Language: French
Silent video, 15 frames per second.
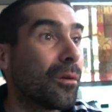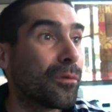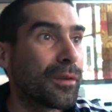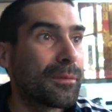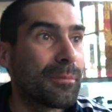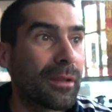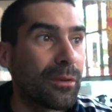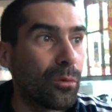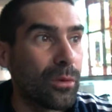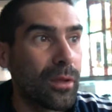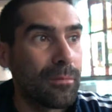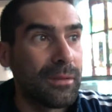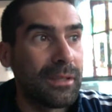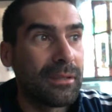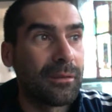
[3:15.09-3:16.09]
En fait, maintenant on
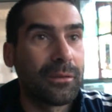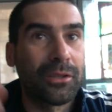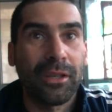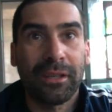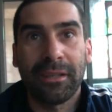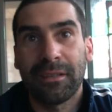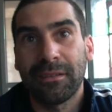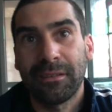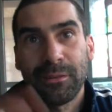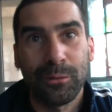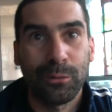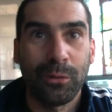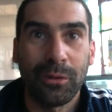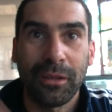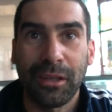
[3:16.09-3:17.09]
habite euh,
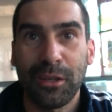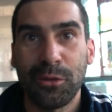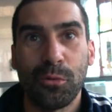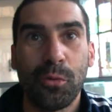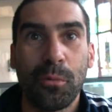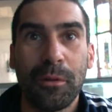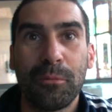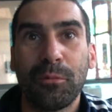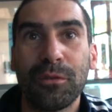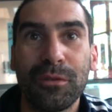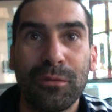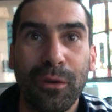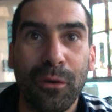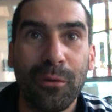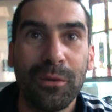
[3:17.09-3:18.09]
chacun dans des régions complètement
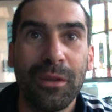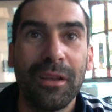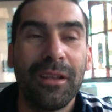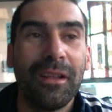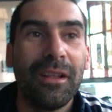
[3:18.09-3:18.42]
différentes.